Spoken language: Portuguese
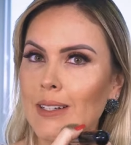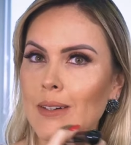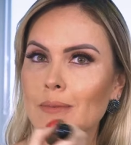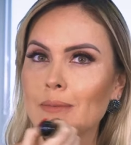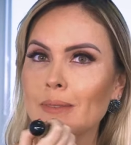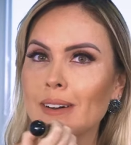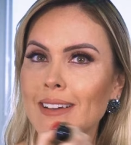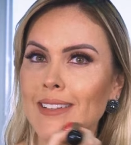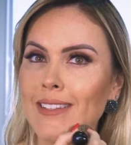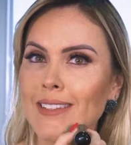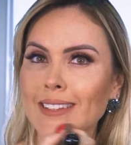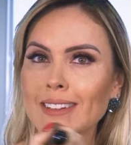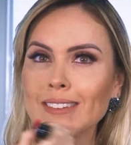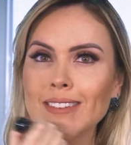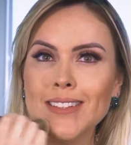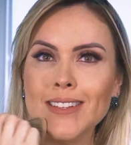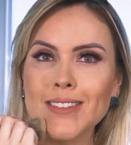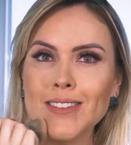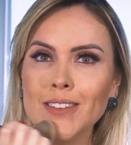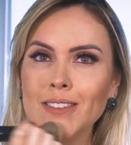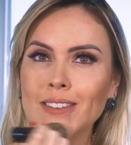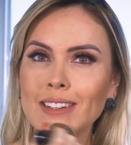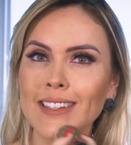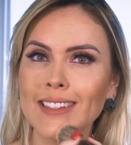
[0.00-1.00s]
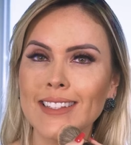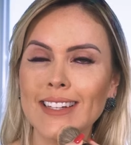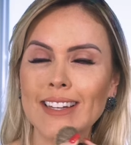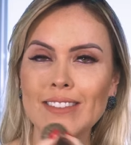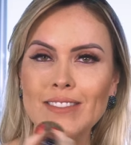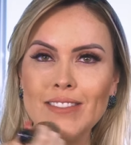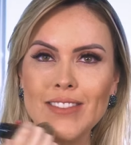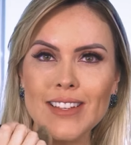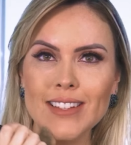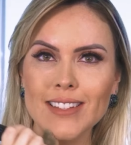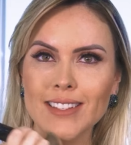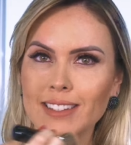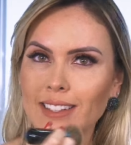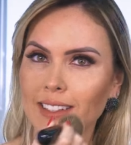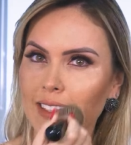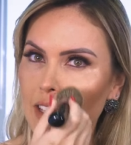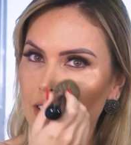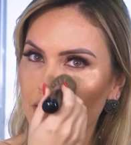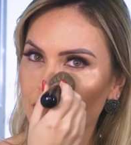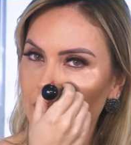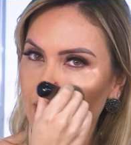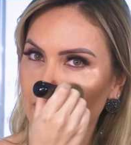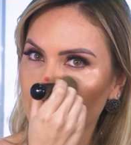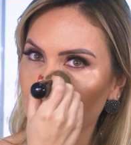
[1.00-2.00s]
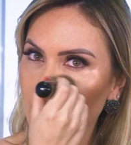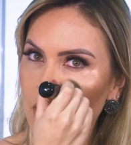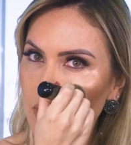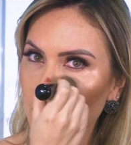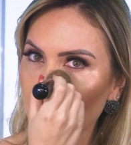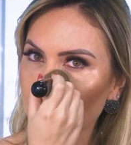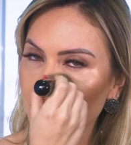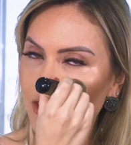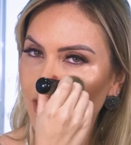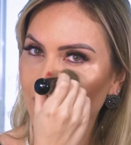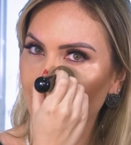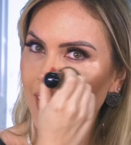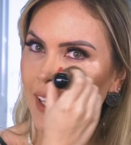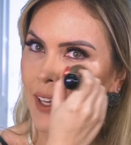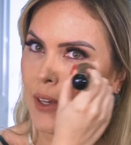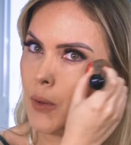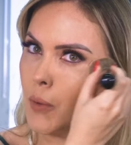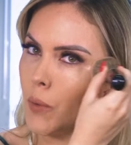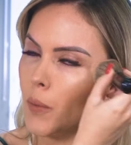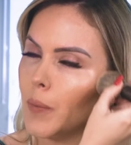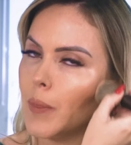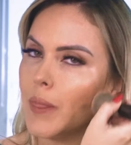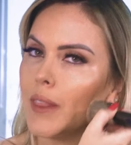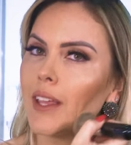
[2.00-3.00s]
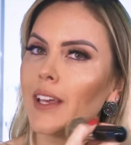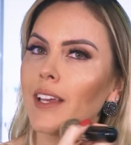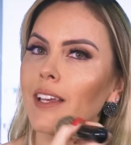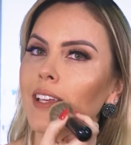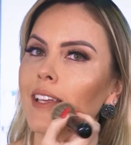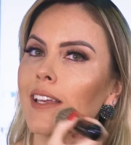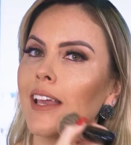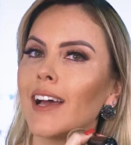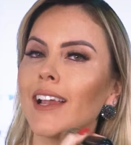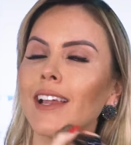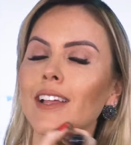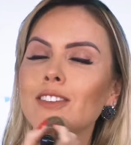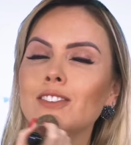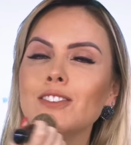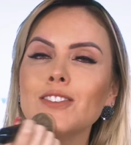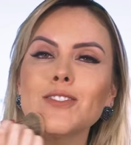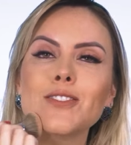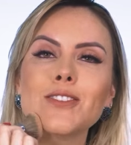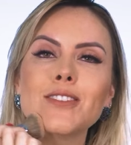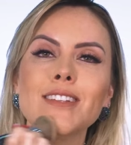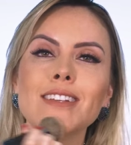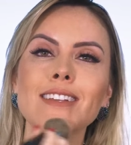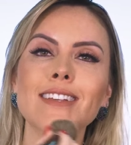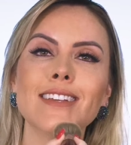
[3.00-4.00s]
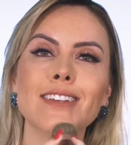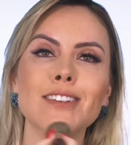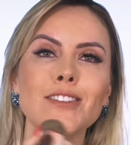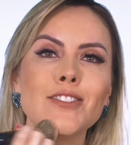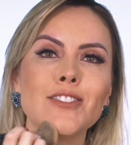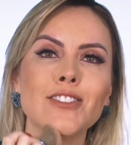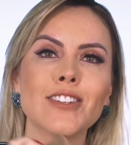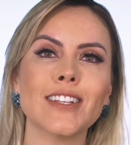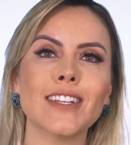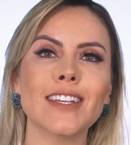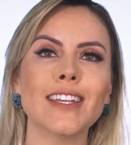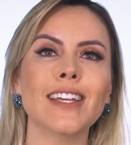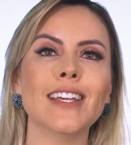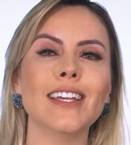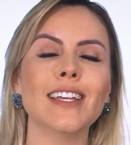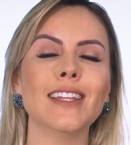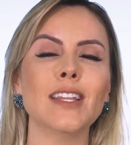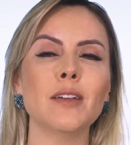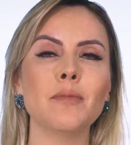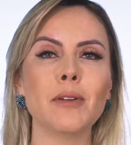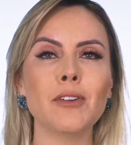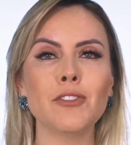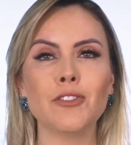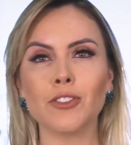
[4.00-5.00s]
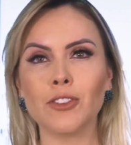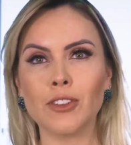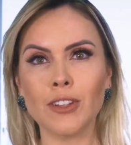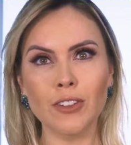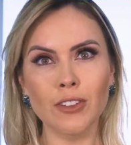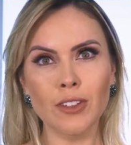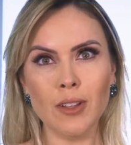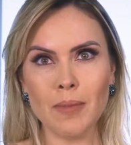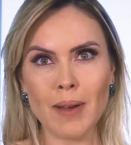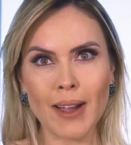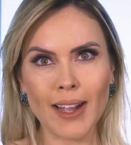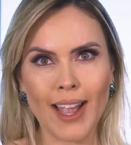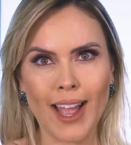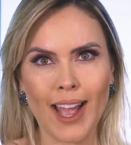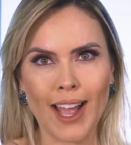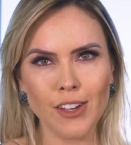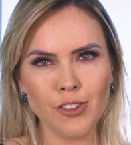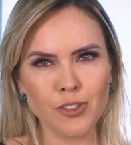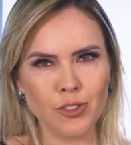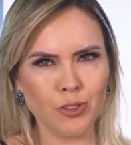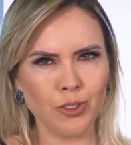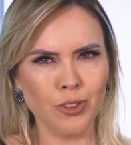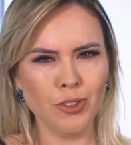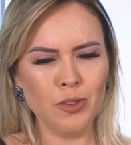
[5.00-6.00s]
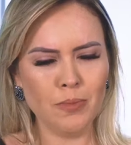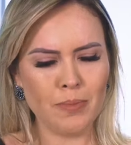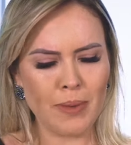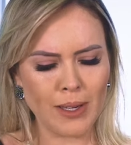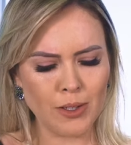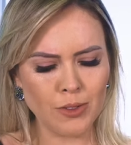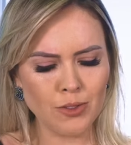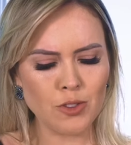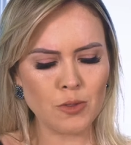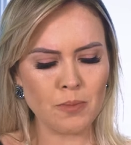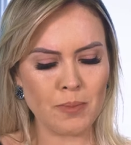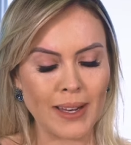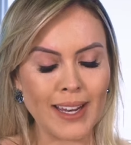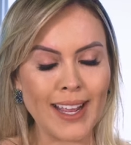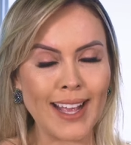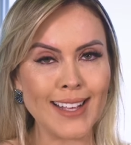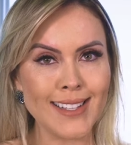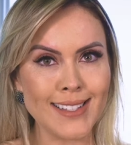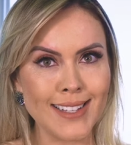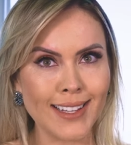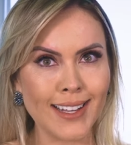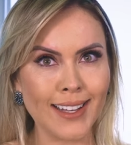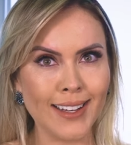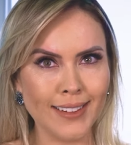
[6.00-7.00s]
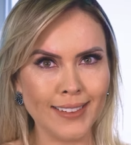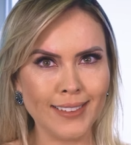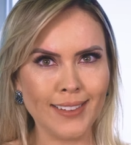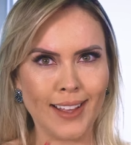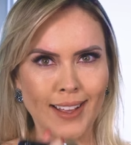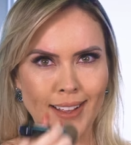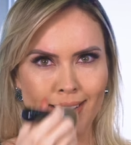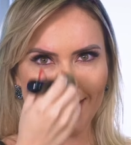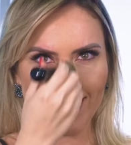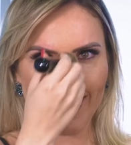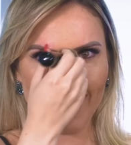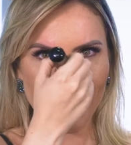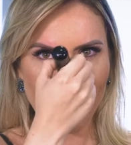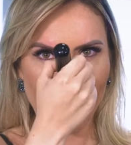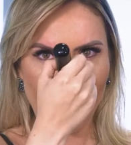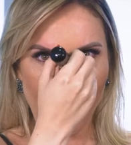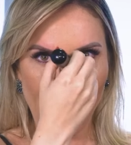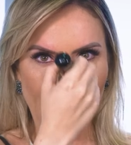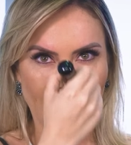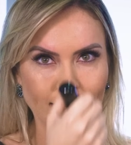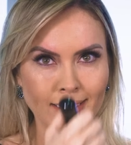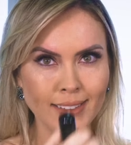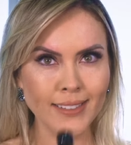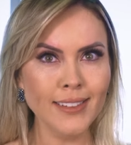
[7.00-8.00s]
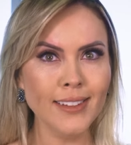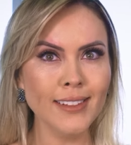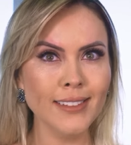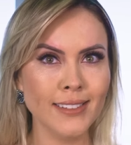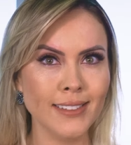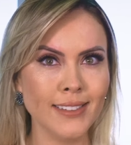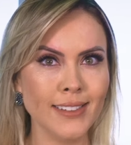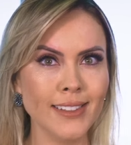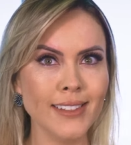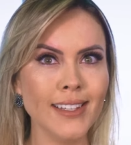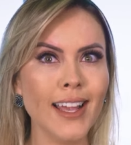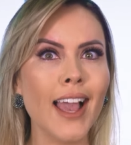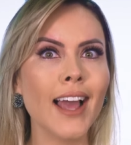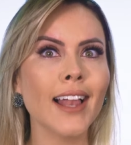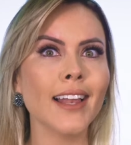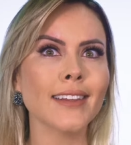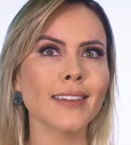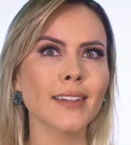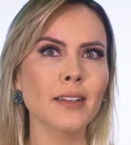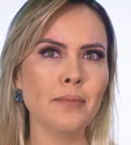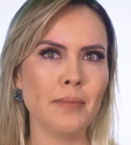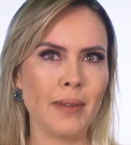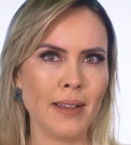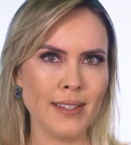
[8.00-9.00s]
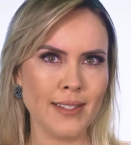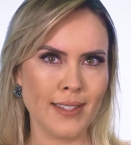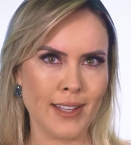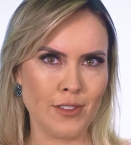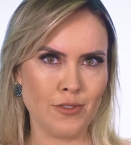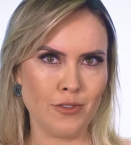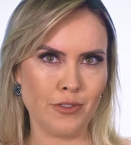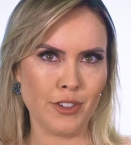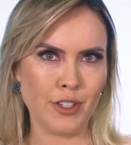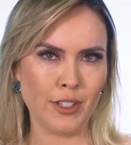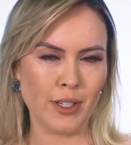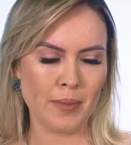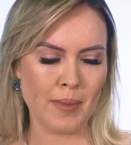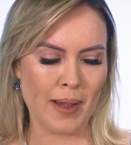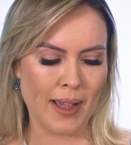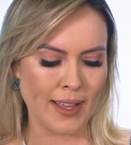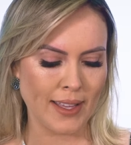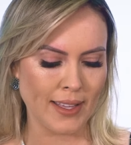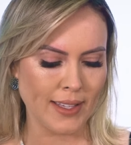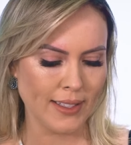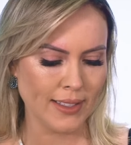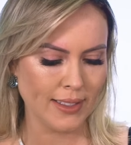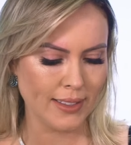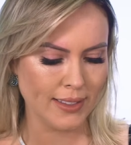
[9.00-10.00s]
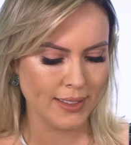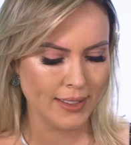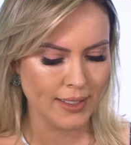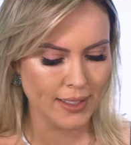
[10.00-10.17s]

Mas eu estava assistindo uma entrevista da Fernanda Montenegro e ela disse o seguinte, que depois de toda a bagagem, todo o período de experiência que ela tem, ainda assim ela também sente frio na barriga.